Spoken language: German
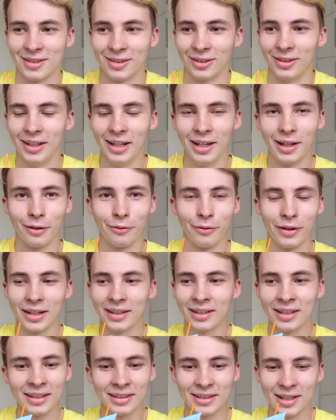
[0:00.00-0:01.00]
Also, wer
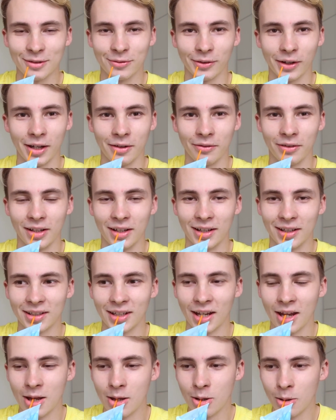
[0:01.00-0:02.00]
trinkt das
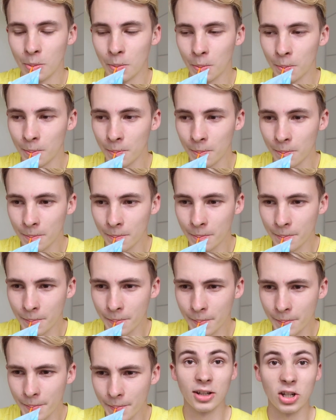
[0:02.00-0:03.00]
freiwillig?
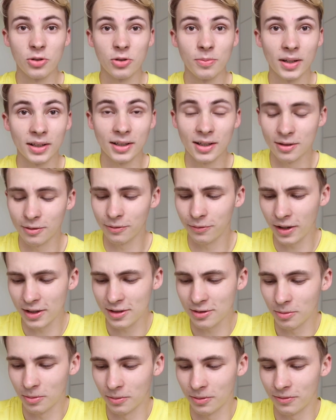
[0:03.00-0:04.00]
Das schmeckt also
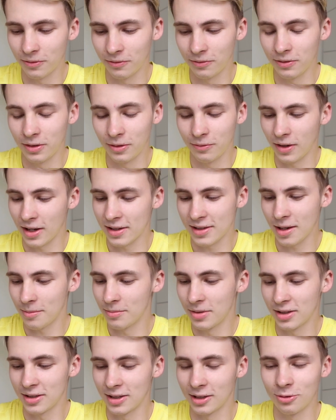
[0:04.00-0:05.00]
fast nur wie Wasser
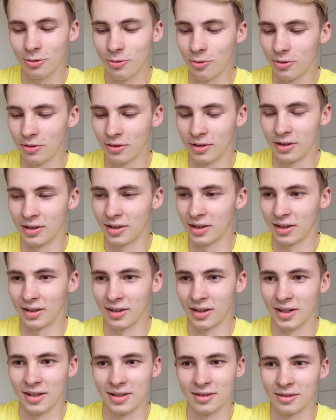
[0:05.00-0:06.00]
mit Zitrone drin.
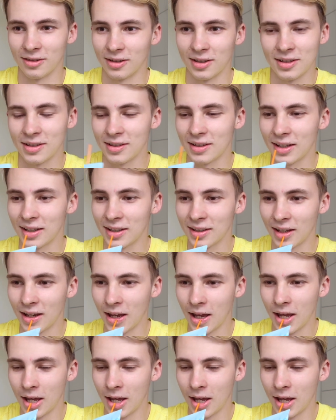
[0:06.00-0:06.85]
Also, es ist echt.